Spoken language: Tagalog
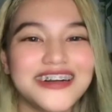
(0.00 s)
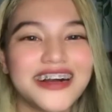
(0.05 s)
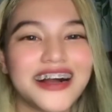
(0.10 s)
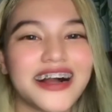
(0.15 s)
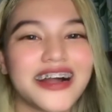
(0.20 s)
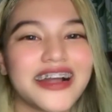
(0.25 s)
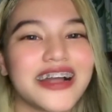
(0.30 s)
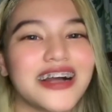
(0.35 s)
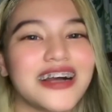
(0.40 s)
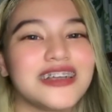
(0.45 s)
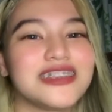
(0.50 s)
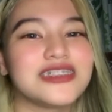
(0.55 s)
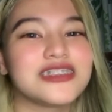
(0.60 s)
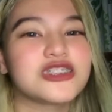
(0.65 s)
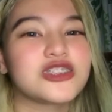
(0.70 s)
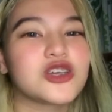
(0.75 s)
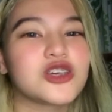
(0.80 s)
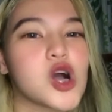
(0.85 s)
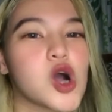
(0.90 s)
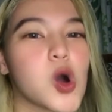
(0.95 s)
Ayan,
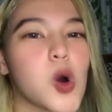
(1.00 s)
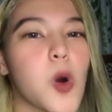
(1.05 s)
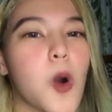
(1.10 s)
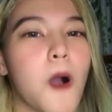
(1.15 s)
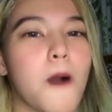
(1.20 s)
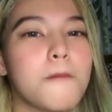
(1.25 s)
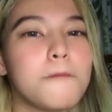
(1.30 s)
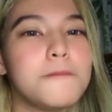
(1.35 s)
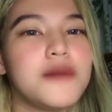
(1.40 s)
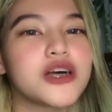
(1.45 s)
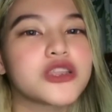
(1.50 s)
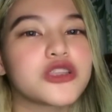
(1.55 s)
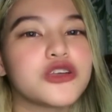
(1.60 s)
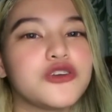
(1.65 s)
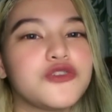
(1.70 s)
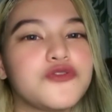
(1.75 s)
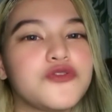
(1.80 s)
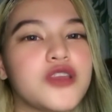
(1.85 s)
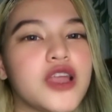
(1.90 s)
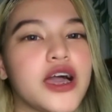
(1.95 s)
so
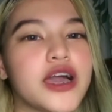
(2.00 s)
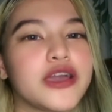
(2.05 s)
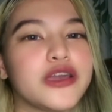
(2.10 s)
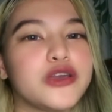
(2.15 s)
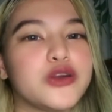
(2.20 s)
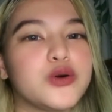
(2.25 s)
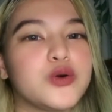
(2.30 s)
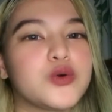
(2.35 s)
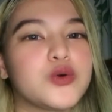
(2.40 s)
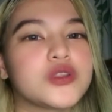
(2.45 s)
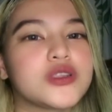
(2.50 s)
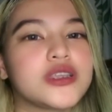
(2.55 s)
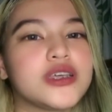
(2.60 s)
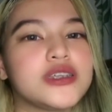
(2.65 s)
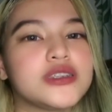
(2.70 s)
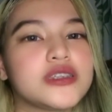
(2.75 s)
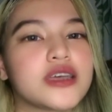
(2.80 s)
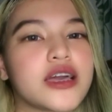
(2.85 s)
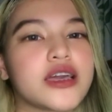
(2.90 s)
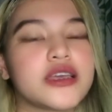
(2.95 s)
butterfly yung
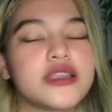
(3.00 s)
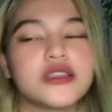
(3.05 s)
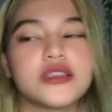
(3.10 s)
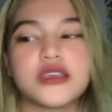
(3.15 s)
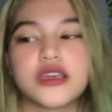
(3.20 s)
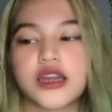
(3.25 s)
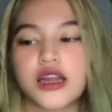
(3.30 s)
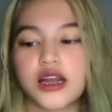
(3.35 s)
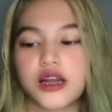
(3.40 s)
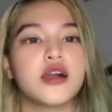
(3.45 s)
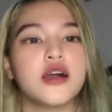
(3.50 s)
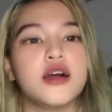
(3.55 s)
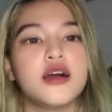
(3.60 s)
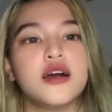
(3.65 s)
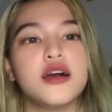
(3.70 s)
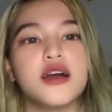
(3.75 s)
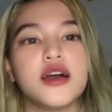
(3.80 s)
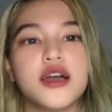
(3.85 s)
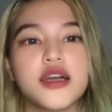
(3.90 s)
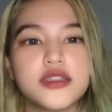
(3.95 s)
design niya.
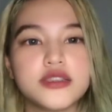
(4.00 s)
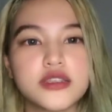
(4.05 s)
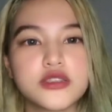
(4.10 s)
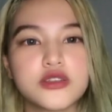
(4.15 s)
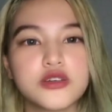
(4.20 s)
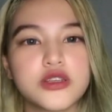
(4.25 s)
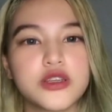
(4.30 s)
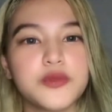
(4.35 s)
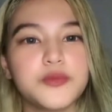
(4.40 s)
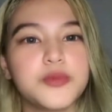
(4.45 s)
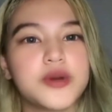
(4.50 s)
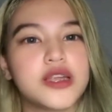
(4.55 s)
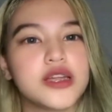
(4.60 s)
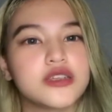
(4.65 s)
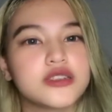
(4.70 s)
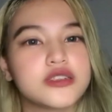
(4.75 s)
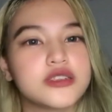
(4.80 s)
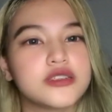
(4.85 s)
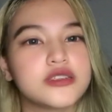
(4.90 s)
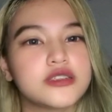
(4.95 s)
And ito rin
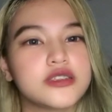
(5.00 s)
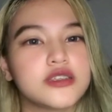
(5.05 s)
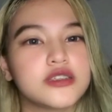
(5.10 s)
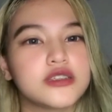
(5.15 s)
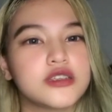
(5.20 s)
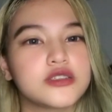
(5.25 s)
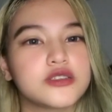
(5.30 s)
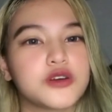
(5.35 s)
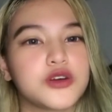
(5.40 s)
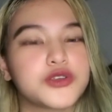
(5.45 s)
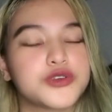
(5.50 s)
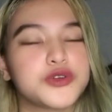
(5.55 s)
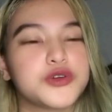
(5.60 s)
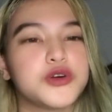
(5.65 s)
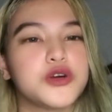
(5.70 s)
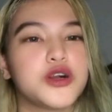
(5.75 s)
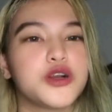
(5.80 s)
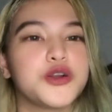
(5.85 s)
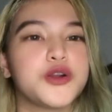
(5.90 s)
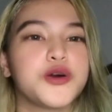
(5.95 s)
palang singsing na suot ko
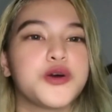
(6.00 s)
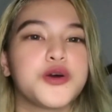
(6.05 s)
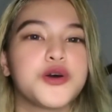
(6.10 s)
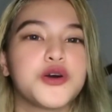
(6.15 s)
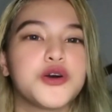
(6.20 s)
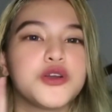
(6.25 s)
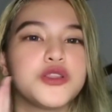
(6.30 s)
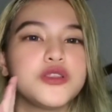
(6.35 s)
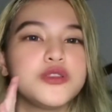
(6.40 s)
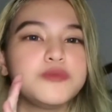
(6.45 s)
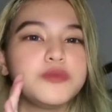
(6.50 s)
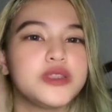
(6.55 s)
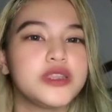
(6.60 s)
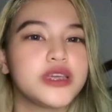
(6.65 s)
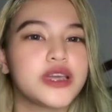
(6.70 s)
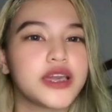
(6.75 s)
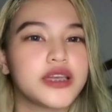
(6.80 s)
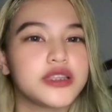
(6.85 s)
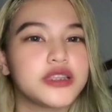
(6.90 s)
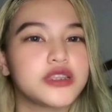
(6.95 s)
ngayon.
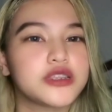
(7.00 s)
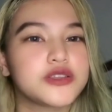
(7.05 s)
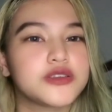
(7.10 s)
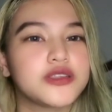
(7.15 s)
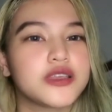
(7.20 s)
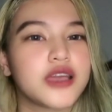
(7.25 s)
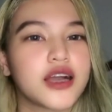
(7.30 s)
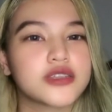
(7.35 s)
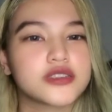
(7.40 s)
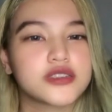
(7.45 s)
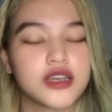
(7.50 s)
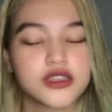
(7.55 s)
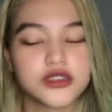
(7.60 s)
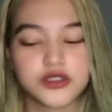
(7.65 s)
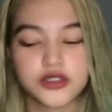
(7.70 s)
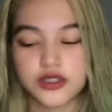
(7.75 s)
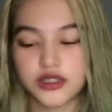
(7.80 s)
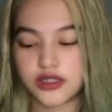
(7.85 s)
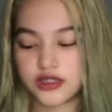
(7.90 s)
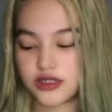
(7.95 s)
Binigay din to ni
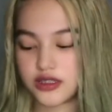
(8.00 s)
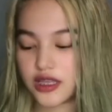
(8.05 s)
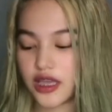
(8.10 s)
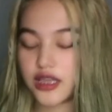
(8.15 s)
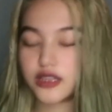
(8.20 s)
Accessorista.